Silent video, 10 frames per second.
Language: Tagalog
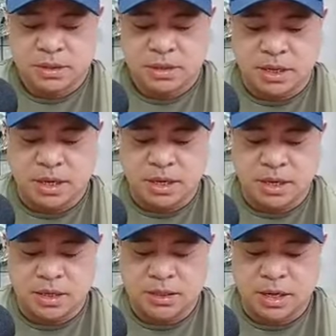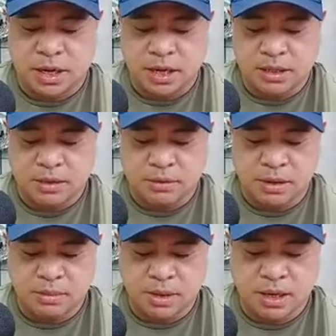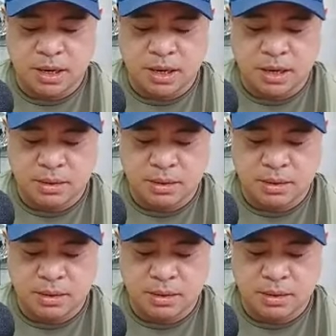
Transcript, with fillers: teka, try natin ulit mag... Uh,